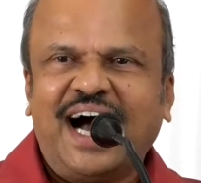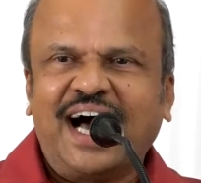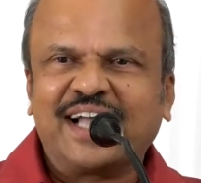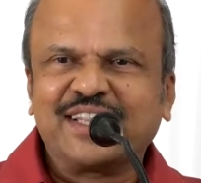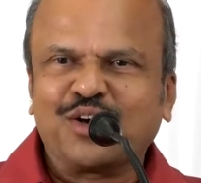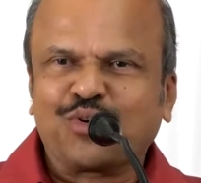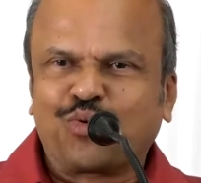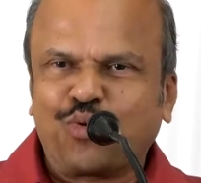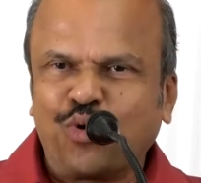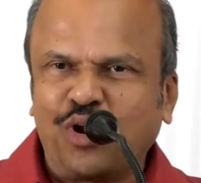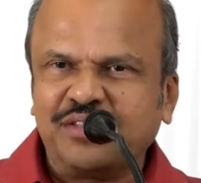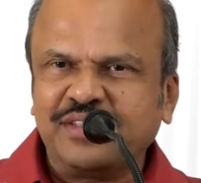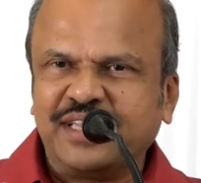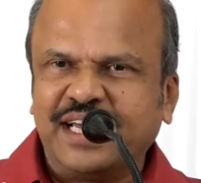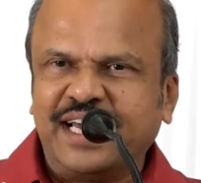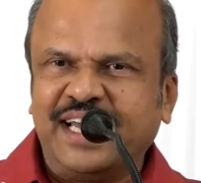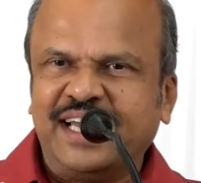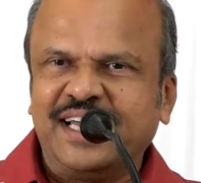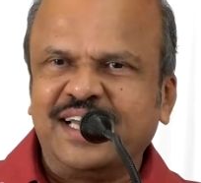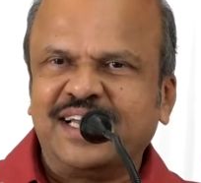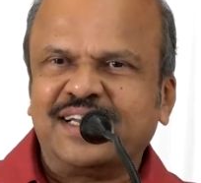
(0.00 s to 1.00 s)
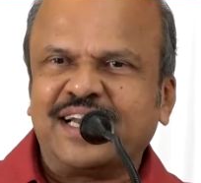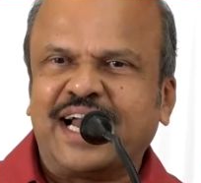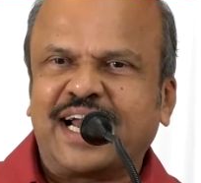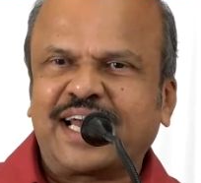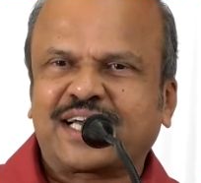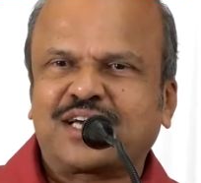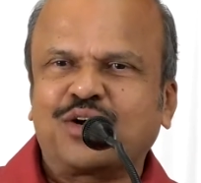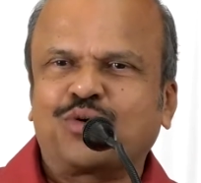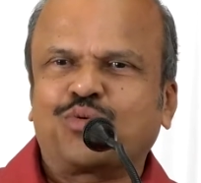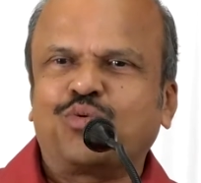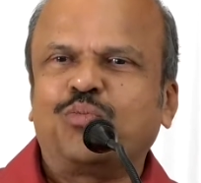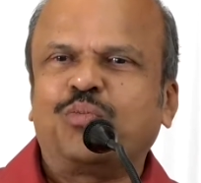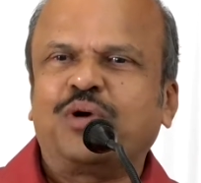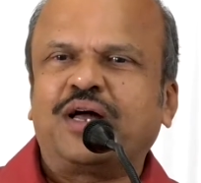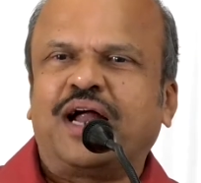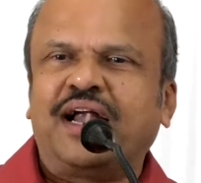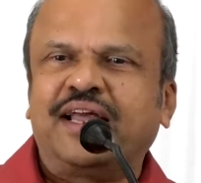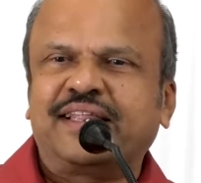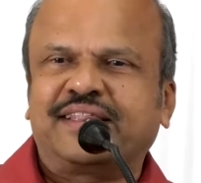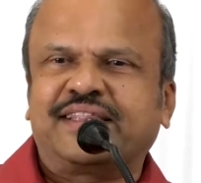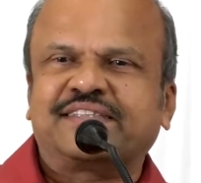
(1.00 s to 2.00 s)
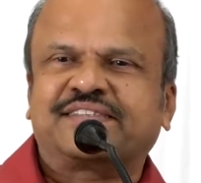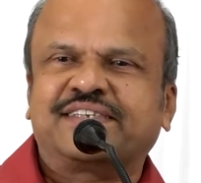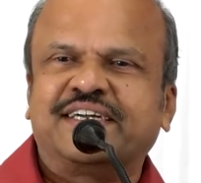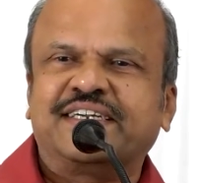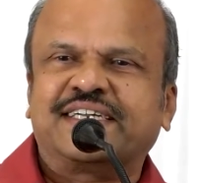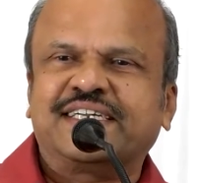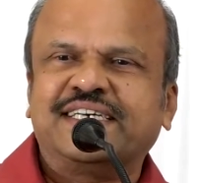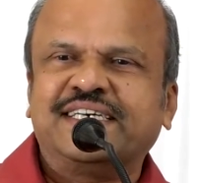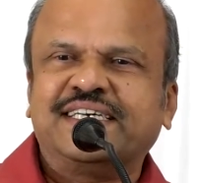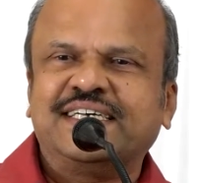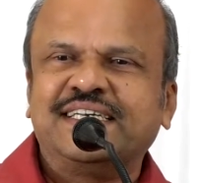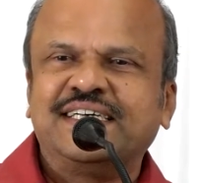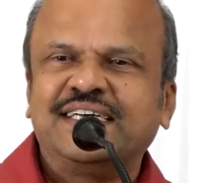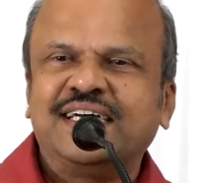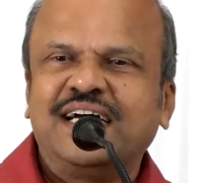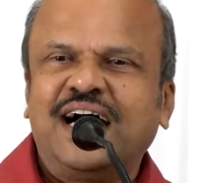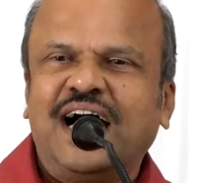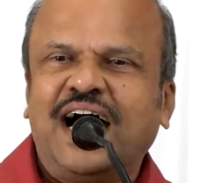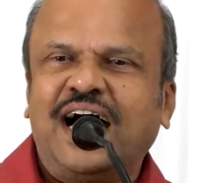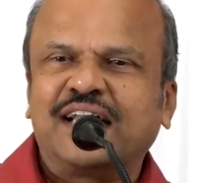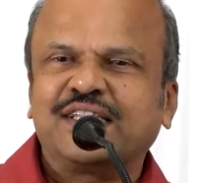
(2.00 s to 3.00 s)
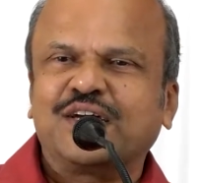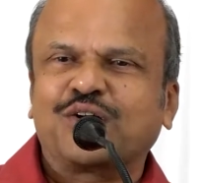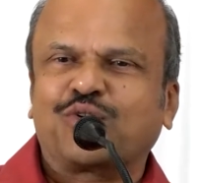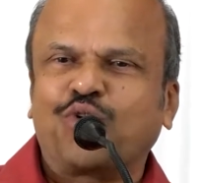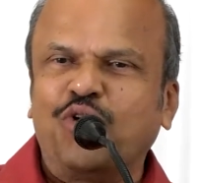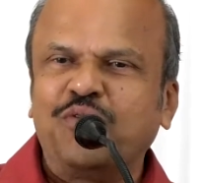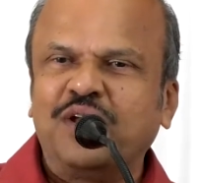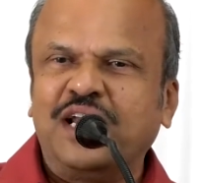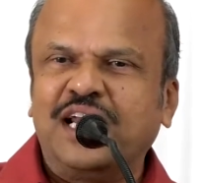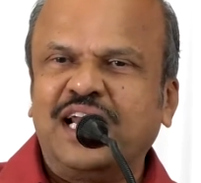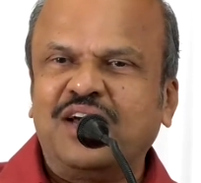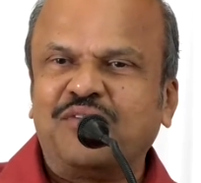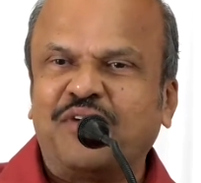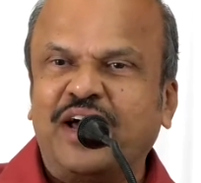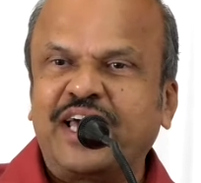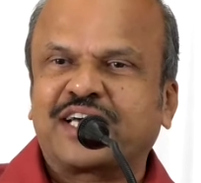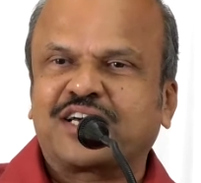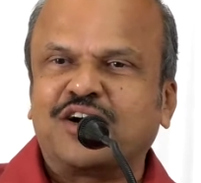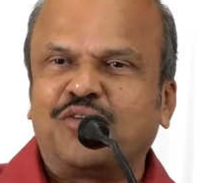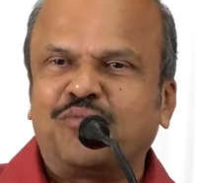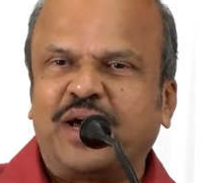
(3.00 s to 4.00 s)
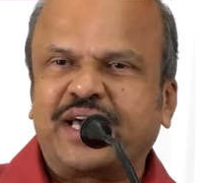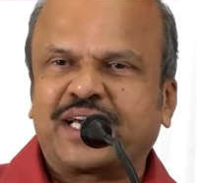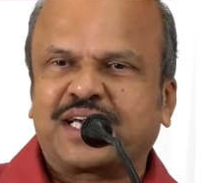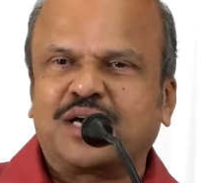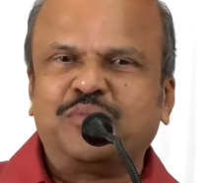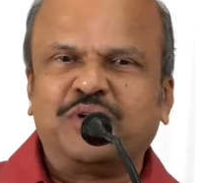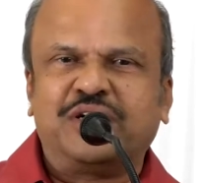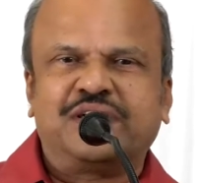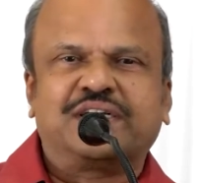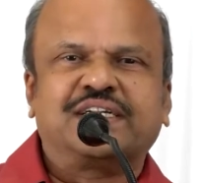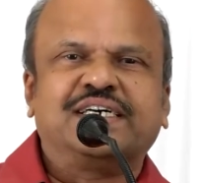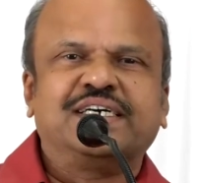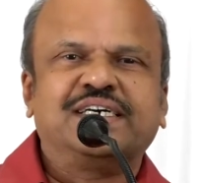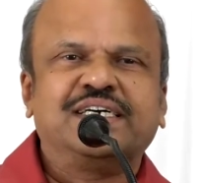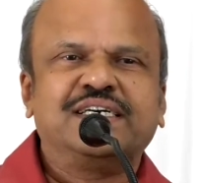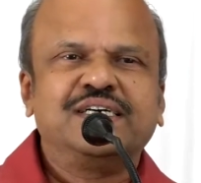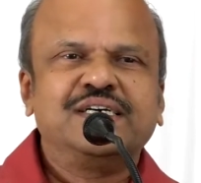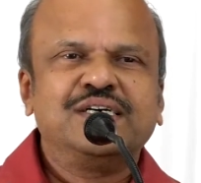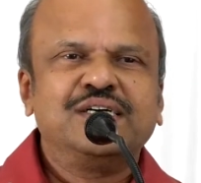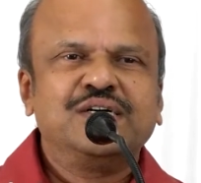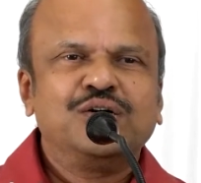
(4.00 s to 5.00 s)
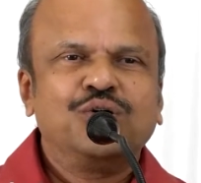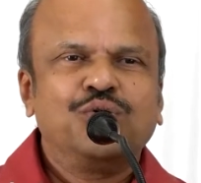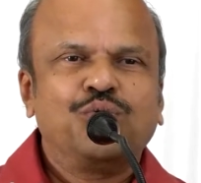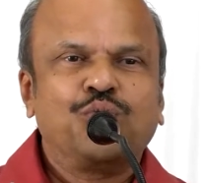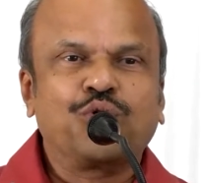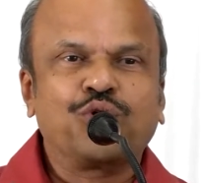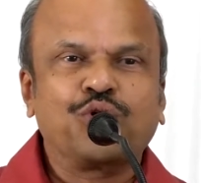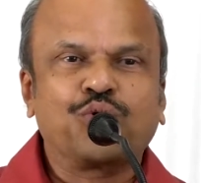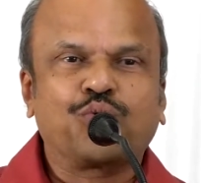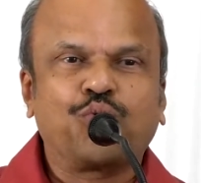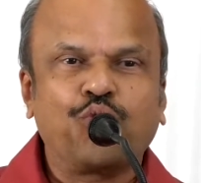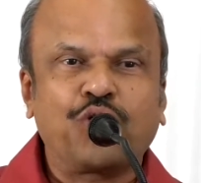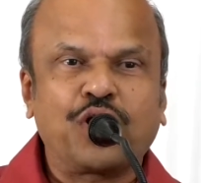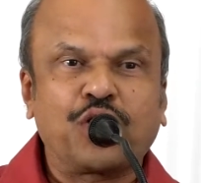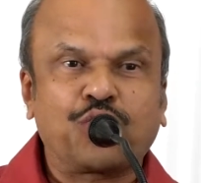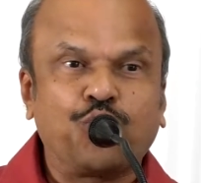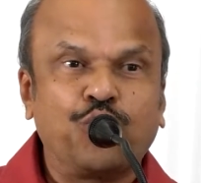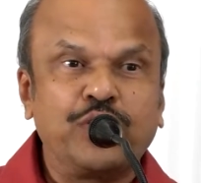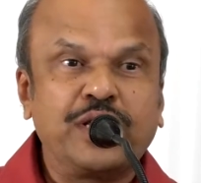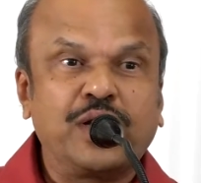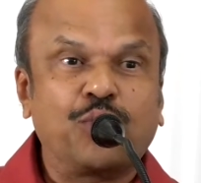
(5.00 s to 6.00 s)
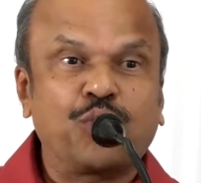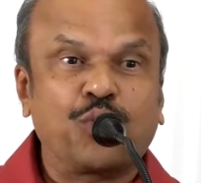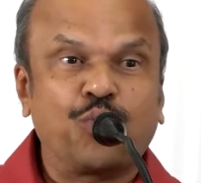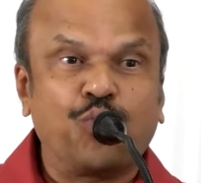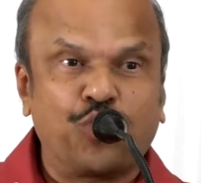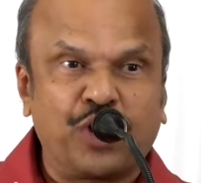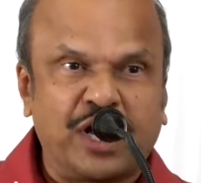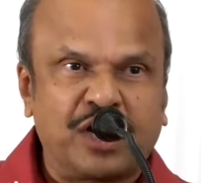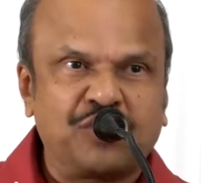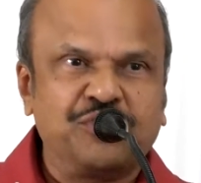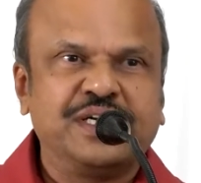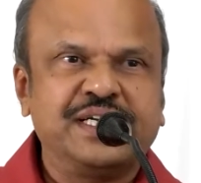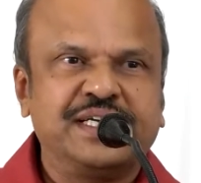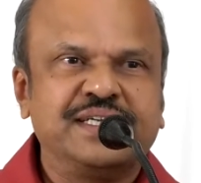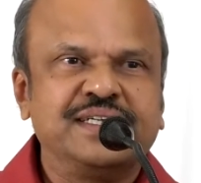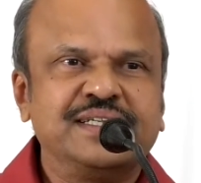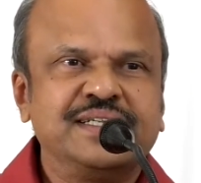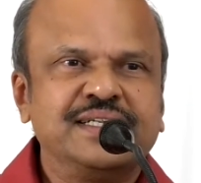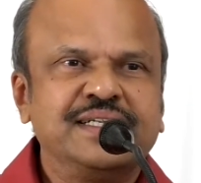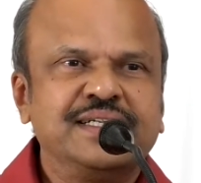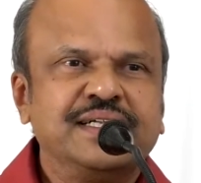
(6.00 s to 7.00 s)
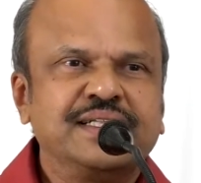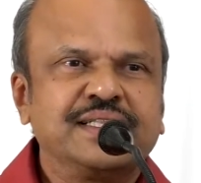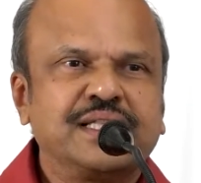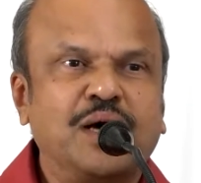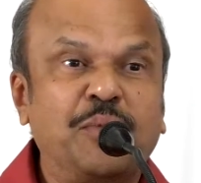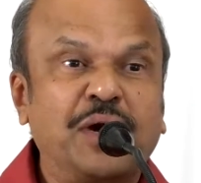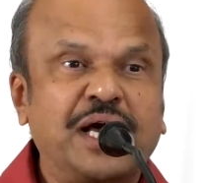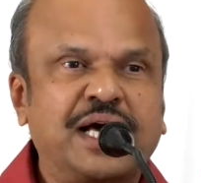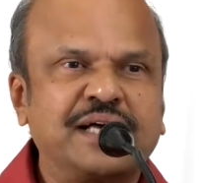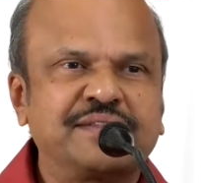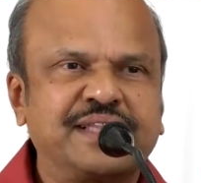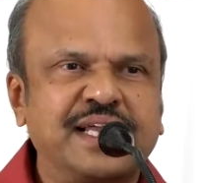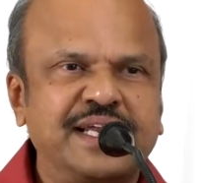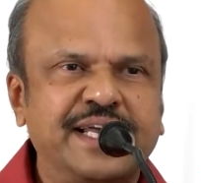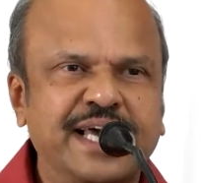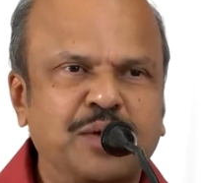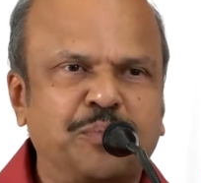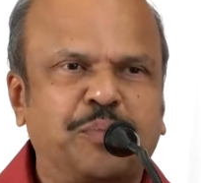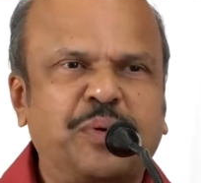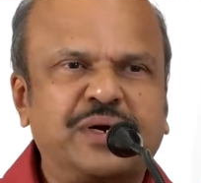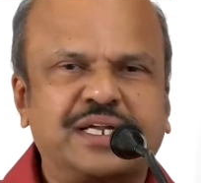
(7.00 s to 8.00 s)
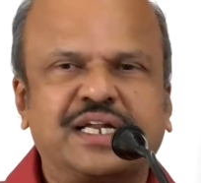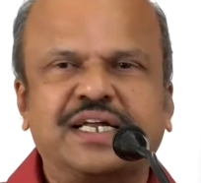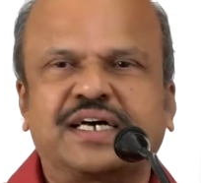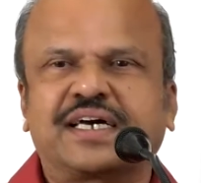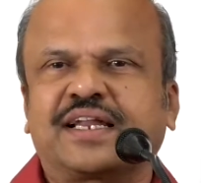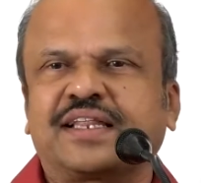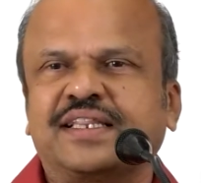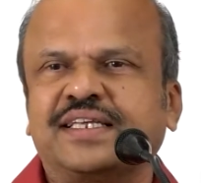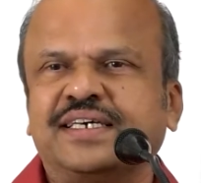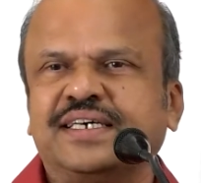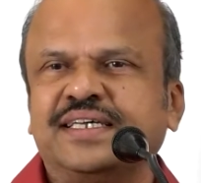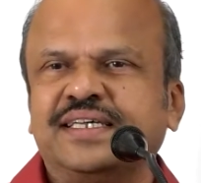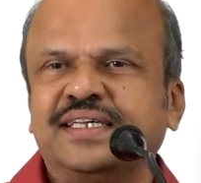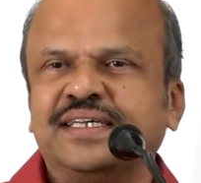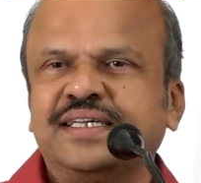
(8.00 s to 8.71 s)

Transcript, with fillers: அந்த குழந்தை நடக்க கும்ப அழைத்து சென்று அந்த கோவிலிலே வைக்கம் வைக்கம் என்று ஒரு கூறக்கூடிய ஒரு உணர்வு தமிழகத்தில் ஏற்பட்டிருக்கிறது